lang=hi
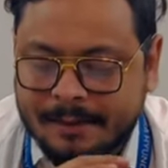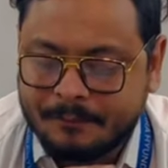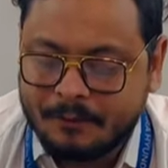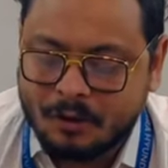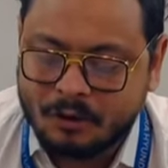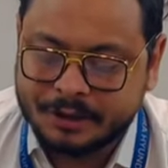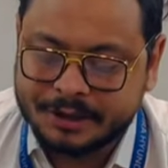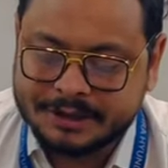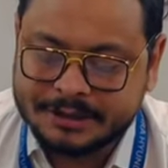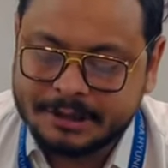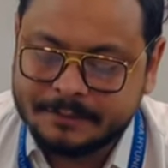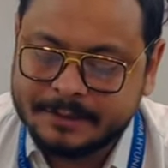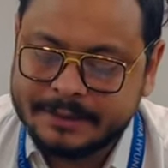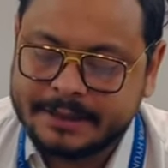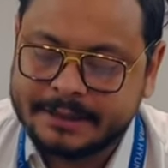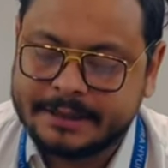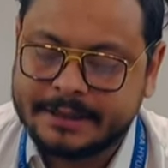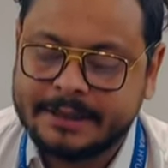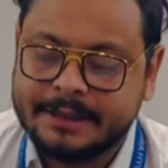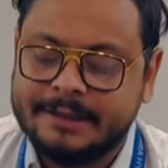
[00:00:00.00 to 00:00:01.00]
आप ओरिजिन भी
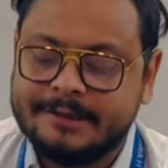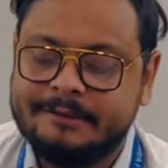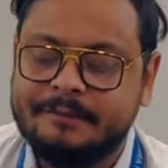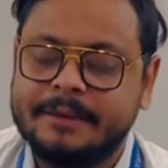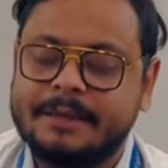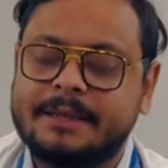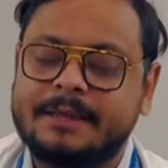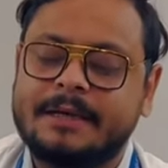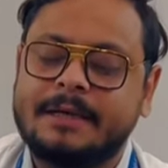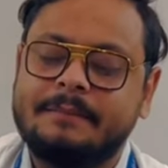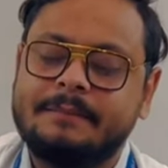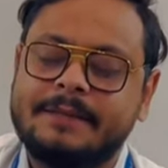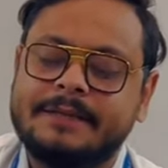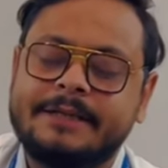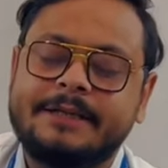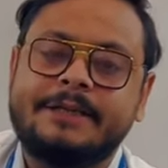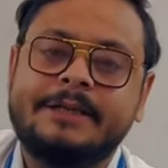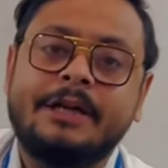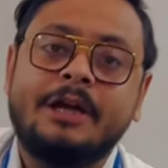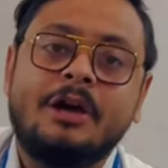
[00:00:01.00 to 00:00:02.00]
देखेंगे ना स्पीकर का आप ये
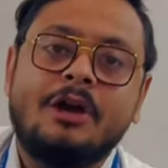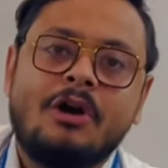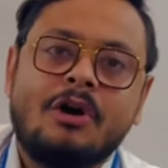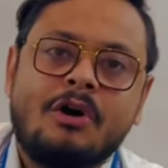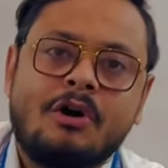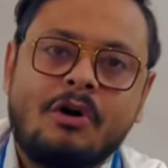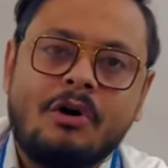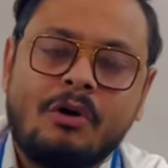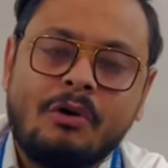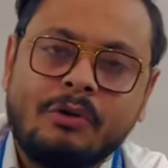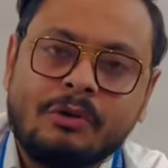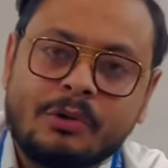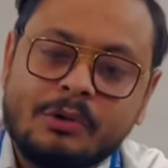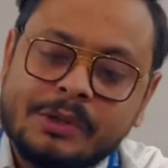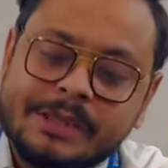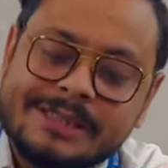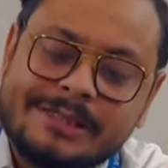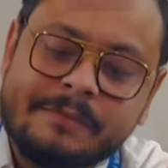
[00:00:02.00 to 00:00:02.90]
देखिए हांगकॉन्ग के